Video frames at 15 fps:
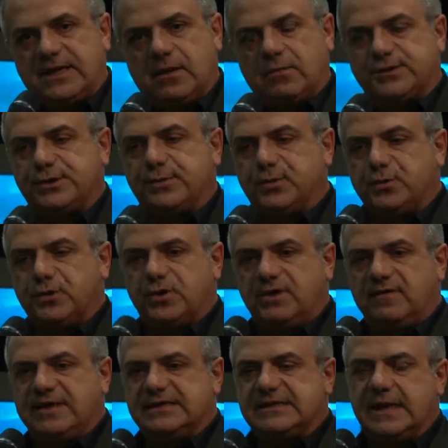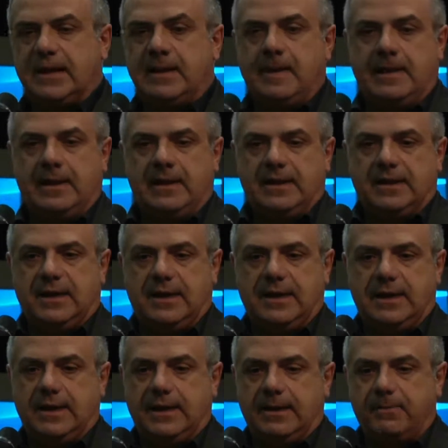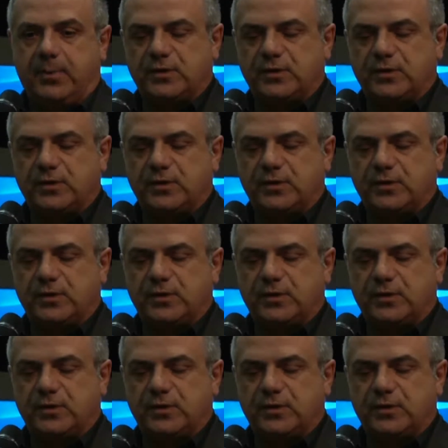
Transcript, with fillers: da questo punto di vista. Eh,